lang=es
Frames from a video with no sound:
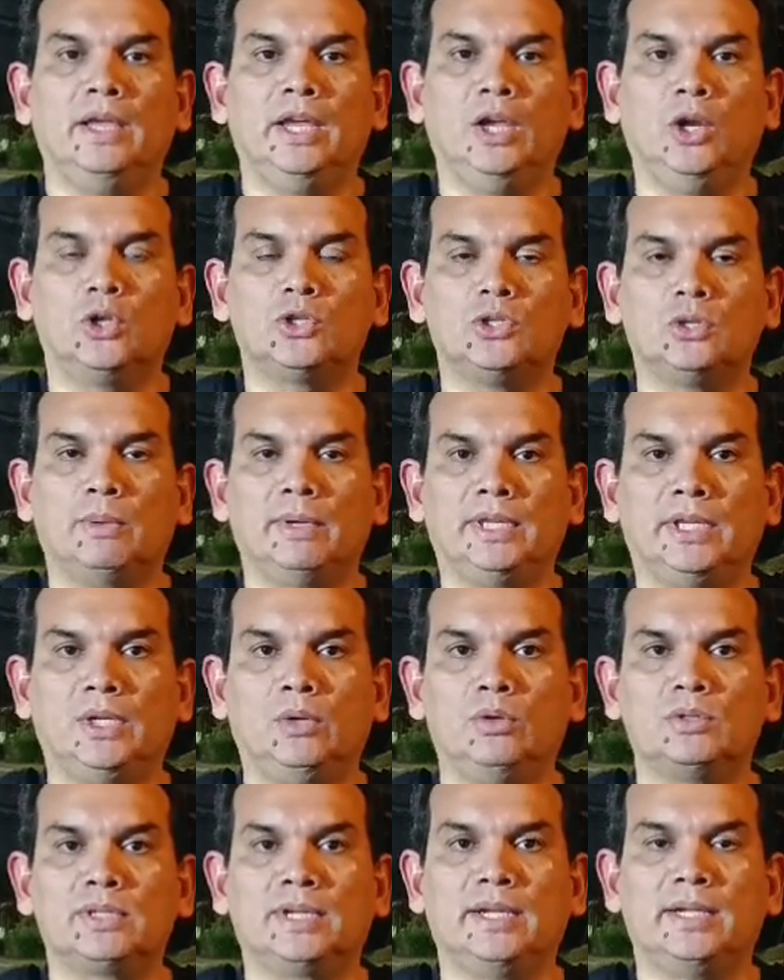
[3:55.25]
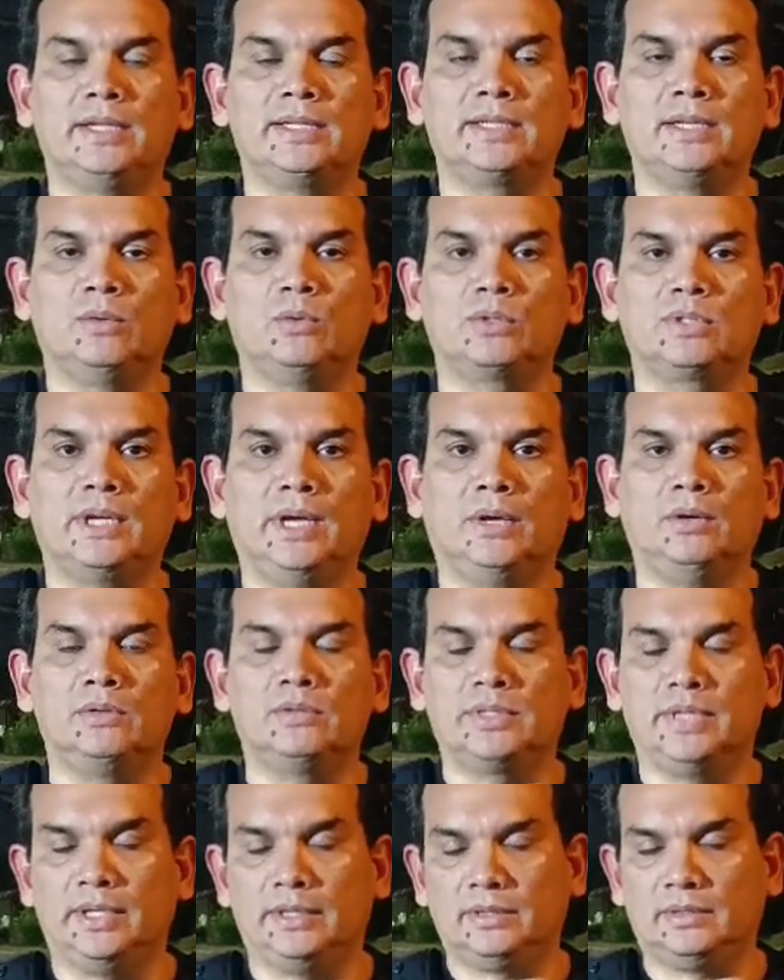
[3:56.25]
y los objetivos que se
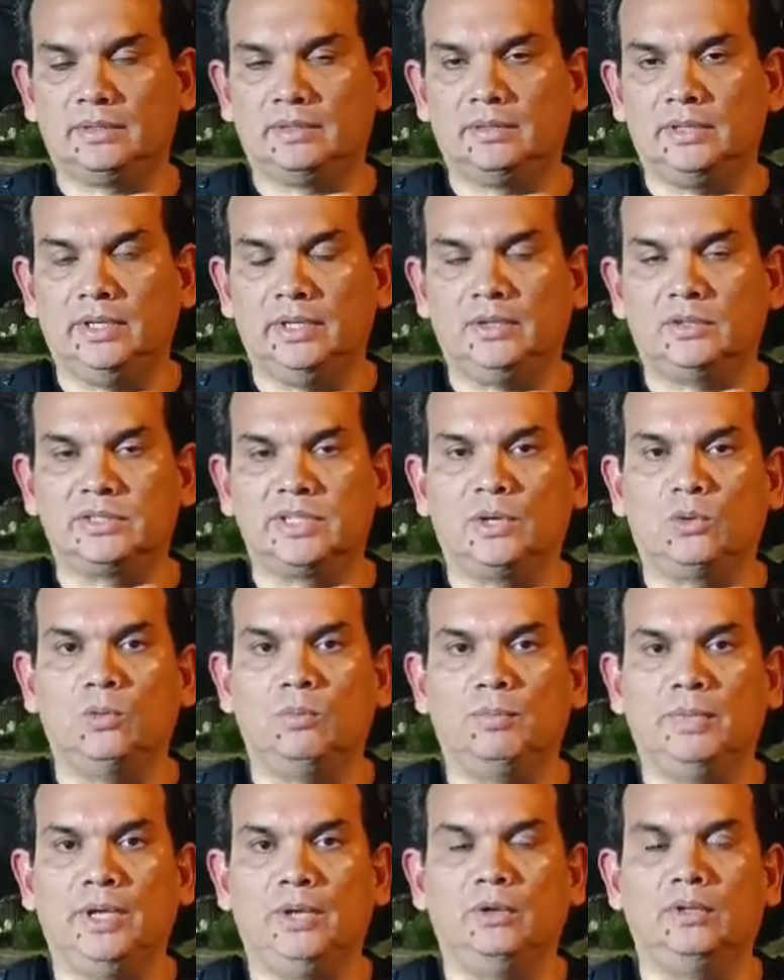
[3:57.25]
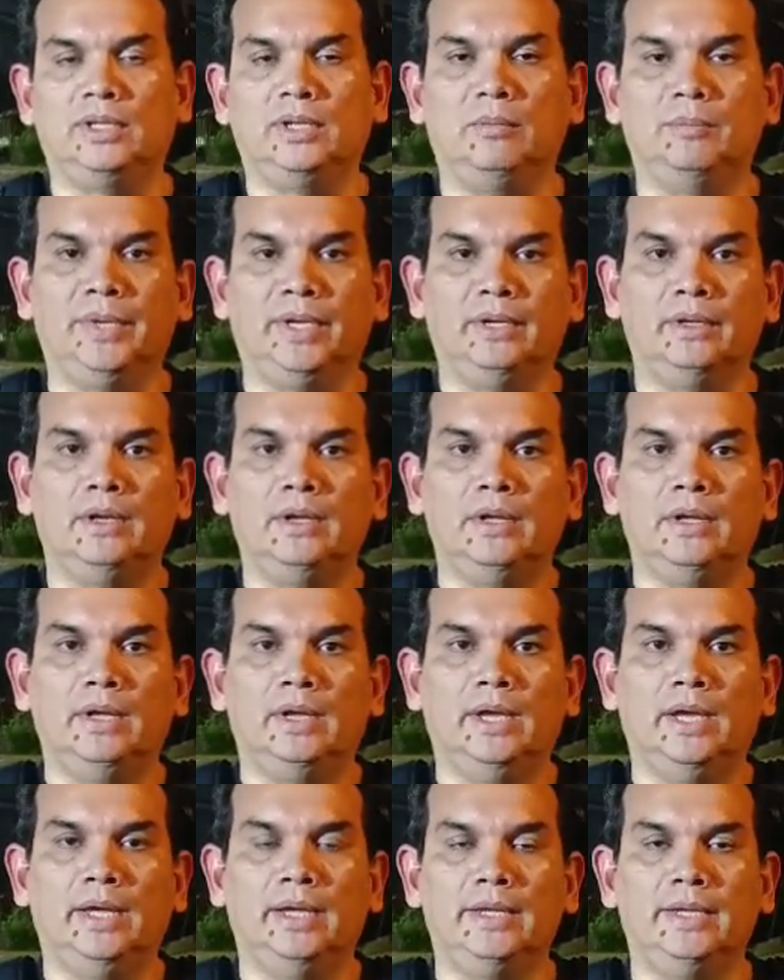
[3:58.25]
buscaron se, cumplieron también.
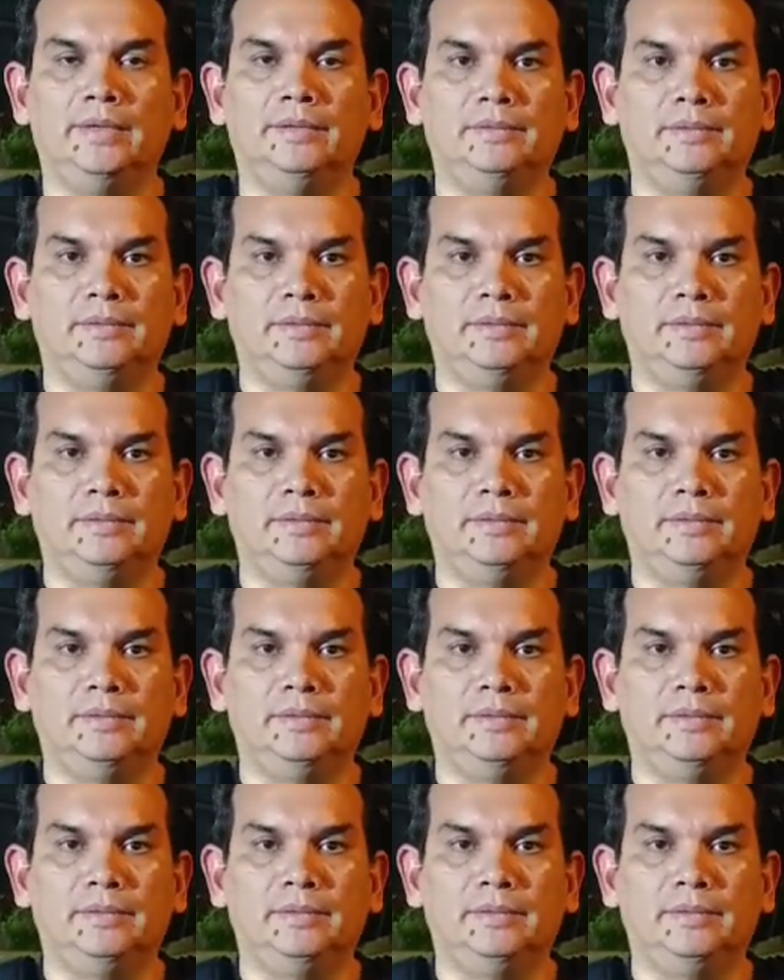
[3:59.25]
Eh,